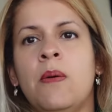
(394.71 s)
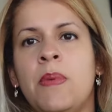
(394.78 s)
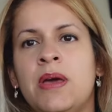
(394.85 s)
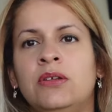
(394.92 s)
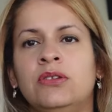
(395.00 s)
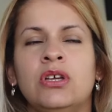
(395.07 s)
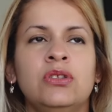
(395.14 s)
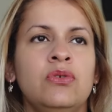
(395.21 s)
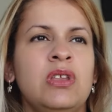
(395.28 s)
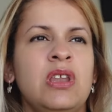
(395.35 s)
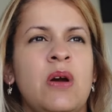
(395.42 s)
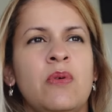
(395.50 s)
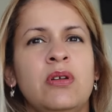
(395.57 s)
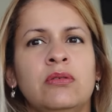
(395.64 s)
Pero entonces tú
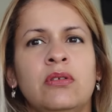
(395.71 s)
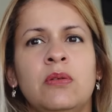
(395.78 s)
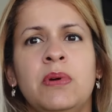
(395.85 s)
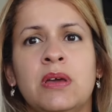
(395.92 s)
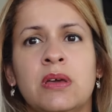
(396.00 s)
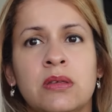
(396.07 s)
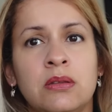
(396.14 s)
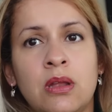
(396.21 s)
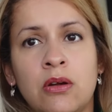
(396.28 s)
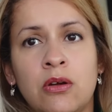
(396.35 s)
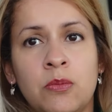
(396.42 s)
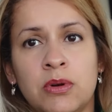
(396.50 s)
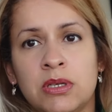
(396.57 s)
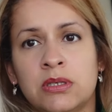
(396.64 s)
dirás, bueno, entonces ¿para qué existe la
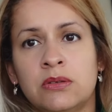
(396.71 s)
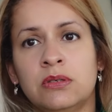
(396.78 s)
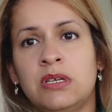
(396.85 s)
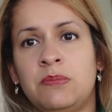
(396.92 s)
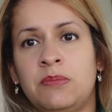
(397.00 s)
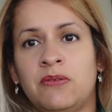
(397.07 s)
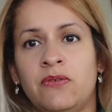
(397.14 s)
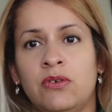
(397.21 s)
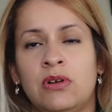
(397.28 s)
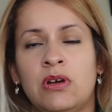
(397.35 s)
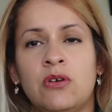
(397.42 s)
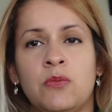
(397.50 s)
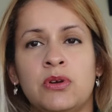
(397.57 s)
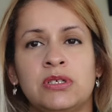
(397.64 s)
corporación C? Prefiero
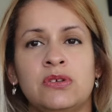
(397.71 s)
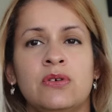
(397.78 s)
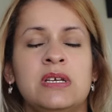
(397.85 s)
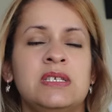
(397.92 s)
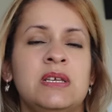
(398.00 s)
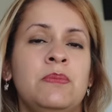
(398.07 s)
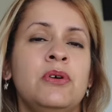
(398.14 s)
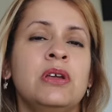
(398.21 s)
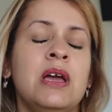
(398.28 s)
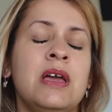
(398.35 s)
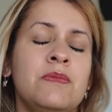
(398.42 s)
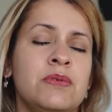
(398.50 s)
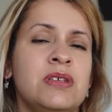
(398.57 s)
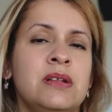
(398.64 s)
una corporación S, porque
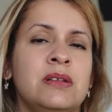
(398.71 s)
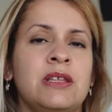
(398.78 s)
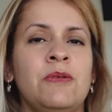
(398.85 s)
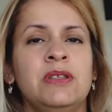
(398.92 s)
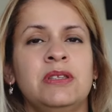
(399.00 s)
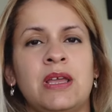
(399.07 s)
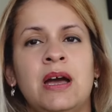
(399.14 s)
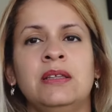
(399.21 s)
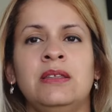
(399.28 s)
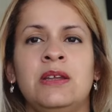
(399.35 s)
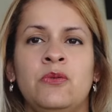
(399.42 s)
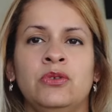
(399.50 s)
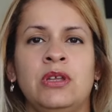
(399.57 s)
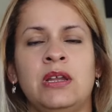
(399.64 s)
hay ciertas ventajas
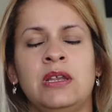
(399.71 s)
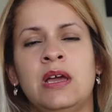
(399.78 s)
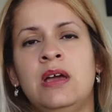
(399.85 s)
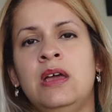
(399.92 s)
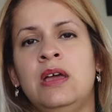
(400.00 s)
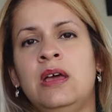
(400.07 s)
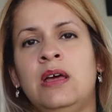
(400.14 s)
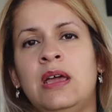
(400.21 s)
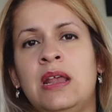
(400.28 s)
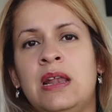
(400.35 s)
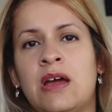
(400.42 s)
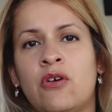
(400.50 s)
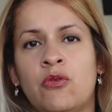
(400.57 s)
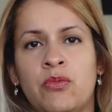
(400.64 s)
tributarias
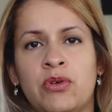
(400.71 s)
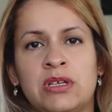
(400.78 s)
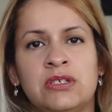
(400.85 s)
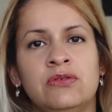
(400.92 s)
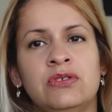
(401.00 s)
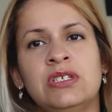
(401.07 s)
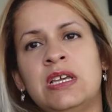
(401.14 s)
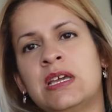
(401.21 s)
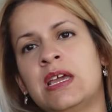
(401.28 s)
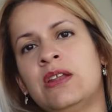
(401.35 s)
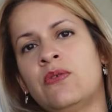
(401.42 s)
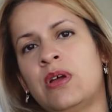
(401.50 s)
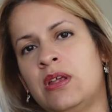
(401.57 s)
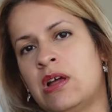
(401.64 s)
en la corporación C que
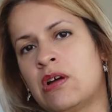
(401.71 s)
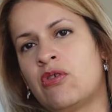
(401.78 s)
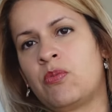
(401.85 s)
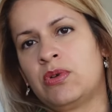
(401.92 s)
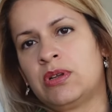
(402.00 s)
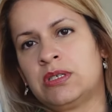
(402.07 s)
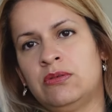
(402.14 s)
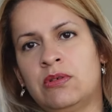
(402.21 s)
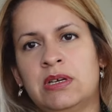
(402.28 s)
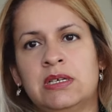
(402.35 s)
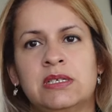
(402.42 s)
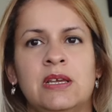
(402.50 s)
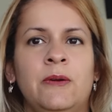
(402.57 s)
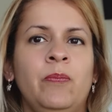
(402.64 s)
no hay en la corporación
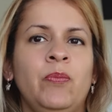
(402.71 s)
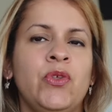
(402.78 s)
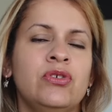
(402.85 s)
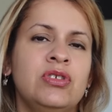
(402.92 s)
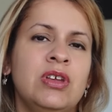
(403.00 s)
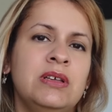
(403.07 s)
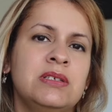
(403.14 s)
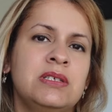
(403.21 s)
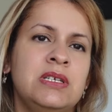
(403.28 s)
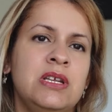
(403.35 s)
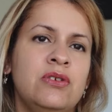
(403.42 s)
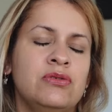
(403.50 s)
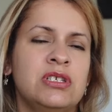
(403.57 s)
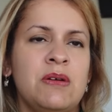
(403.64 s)
S. Entonces,
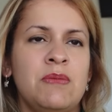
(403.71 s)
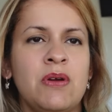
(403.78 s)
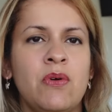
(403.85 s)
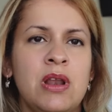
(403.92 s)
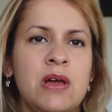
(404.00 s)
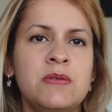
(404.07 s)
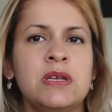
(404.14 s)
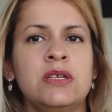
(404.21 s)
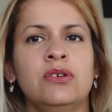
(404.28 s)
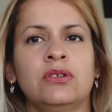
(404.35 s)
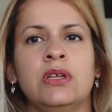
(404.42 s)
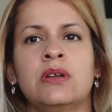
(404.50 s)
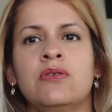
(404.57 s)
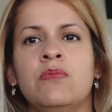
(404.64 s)
si no sabes cuál abrir,
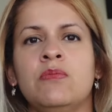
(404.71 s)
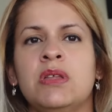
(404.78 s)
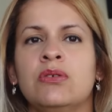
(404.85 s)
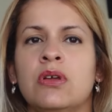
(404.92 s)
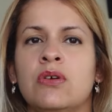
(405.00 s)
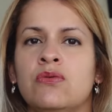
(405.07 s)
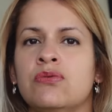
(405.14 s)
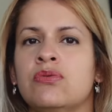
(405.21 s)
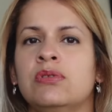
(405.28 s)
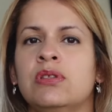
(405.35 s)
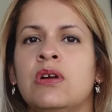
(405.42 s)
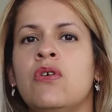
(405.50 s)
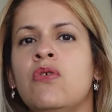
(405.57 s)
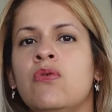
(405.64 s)
yo te recomiendo que
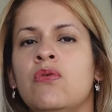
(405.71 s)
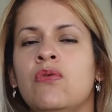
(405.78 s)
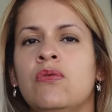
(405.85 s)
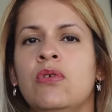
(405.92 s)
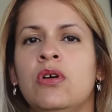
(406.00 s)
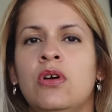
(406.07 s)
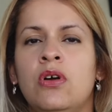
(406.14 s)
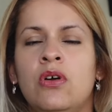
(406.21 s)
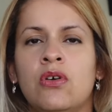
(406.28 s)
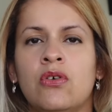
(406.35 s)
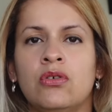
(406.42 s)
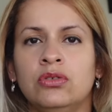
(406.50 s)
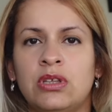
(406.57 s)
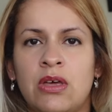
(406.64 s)
consultes con un
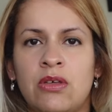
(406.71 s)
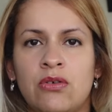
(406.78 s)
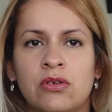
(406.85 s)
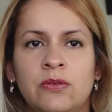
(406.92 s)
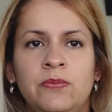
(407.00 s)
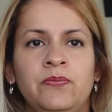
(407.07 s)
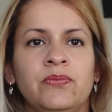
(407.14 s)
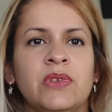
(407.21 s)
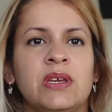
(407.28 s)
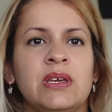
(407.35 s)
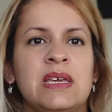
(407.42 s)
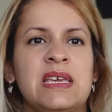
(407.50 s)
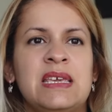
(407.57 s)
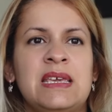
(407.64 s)
contador
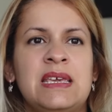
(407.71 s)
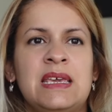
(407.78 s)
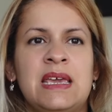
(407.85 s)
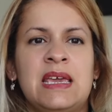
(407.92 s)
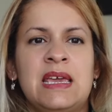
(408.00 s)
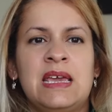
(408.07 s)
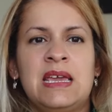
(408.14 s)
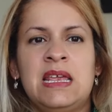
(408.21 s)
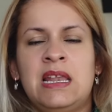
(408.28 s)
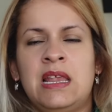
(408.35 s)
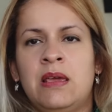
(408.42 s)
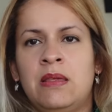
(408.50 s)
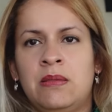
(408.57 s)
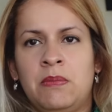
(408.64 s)
y
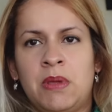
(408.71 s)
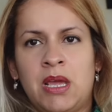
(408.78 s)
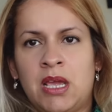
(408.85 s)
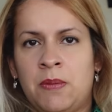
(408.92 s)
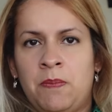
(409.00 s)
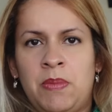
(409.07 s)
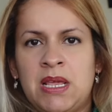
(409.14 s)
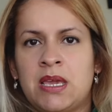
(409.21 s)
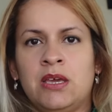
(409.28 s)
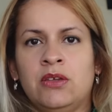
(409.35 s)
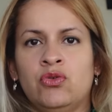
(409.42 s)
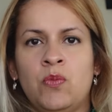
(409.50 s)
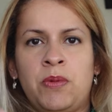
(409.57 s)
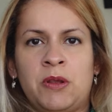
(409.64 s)
le
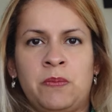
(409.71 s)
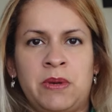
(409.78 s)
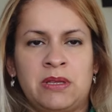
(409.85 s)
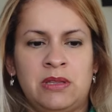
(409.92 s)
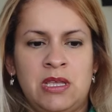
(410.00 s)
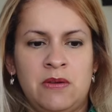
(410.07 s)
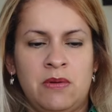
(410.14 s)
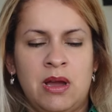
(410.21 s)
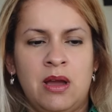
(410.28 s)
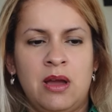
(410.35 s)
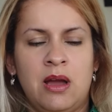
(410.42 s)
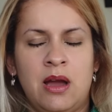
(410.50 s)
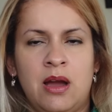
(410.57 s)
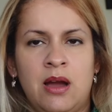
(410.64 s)
expliques tu
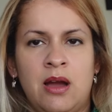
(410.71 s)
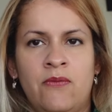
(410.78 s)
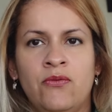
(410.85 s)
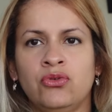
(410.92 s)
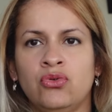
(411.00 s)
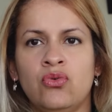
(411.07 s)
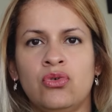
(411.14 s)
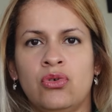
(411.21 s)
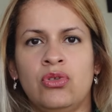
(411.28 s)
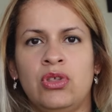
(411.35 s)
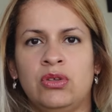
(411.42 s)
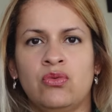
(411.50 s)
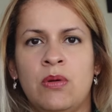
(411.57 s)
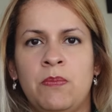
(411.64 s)
perspectiva a futuro
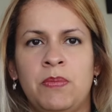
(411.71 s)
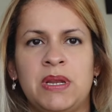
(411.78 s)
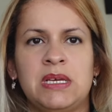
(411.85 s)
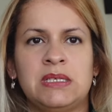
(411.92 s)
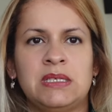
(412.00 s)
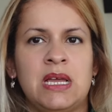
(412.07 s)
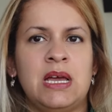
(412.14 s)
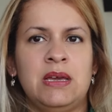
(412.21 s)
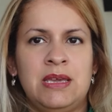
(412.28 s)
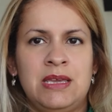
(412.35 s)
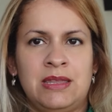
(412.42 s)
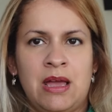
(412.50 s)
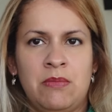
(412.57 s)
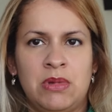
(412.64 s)
de tu empresa
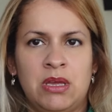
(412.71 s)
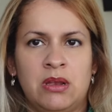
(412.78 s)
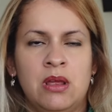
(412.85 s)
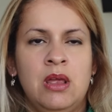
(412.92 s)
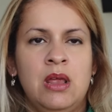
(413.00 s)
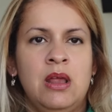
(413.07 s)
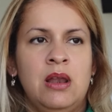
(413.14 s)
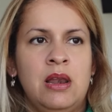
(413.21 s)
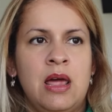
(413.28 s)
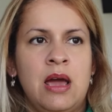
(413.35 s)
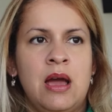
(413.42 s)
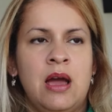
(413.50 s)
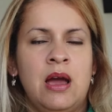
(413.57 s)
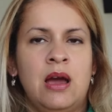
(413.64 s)
y también
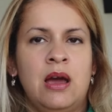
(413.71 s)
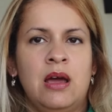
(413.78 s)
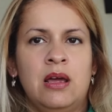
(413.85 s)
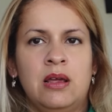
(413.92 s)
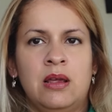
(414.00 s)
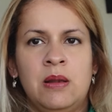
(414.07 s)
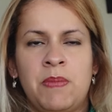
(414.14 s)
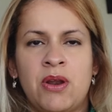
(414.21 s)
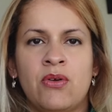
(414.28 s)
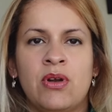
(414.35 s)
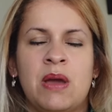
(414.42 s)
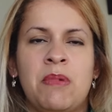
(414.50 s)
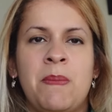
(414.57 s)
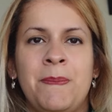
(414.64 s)
el
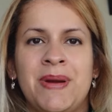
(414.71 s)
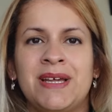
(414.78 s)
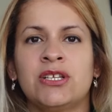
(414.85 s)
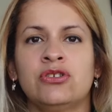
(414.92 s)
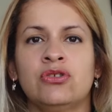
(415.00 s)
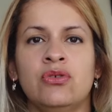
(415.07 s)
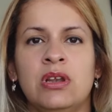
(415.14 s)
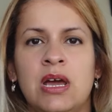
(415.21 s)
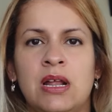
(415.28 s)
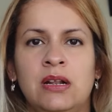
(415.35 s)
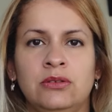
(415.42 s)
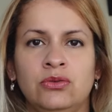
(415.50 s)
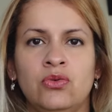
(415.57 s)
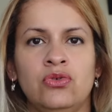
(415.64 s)
panorama
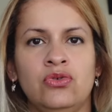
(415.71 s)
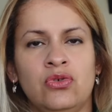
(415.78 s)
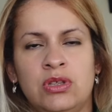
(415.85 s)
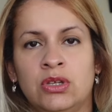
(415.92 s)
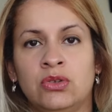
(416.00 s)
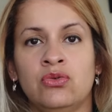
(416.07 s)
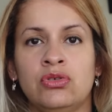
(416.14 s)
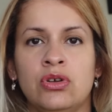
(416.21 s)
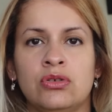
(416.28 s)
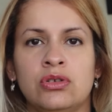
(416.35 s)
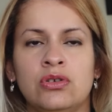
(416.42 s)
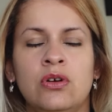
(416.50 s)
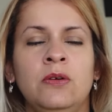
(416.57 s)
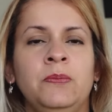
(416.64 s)
personal tuyo y de tus
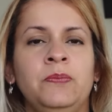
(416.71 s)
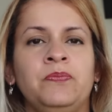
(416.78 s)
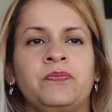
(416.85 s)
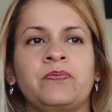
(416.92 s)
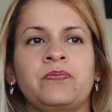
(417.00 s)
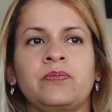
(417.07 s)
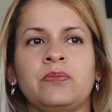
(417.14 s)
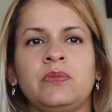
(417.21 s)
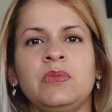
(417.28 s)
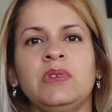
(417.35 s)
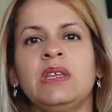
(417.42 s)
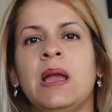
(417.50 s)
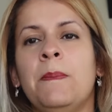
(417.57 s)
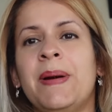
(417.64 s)
socios
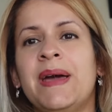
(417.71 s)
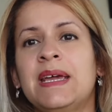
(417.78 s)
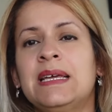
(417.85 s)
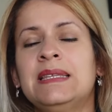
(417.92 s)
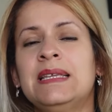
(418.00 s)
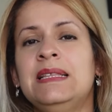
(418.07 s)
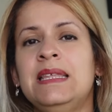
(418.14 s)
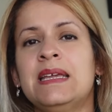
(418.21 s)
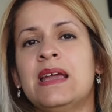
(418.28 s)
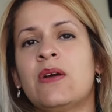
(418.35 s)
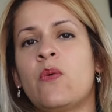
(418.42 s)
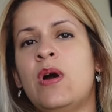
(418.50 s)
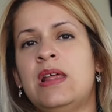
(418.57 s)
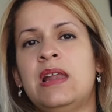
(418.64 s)
para que te
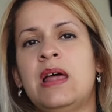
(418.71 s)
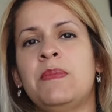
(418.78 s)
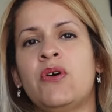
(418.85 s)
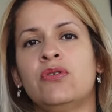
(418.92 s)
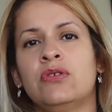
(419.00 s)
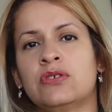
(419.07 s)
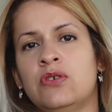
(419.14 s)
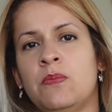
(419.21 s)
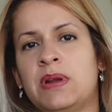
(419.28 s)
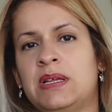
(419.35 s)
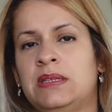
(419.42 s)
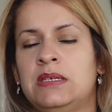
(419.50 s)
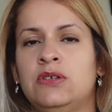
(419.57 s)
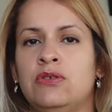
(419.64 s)
indique cuál es la mejor opción
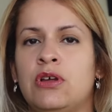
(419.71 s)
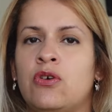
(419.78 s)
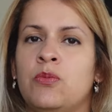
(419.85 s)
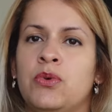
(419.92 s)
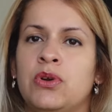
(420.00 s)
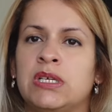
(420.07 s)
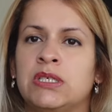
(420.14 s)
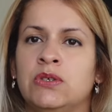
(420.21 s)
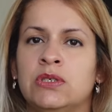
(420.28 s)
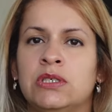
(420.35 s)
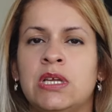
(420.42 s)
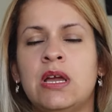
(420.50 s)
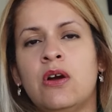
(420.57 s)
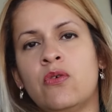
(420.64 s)
para ti, si una corporación
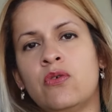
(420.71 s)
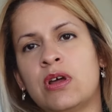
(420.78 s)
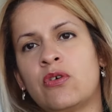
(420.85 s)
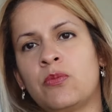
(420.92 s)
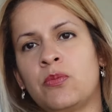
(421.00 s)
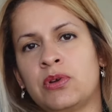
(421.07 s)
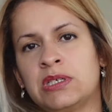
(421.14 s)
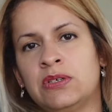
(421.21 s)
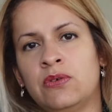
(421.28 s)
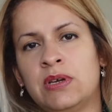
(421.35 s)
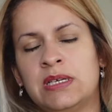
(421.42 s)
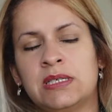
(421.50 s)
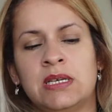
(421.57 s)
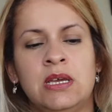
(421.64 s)
C o una
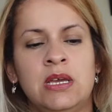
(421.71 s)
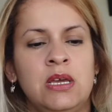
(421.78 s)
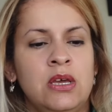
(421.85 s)
corporación S.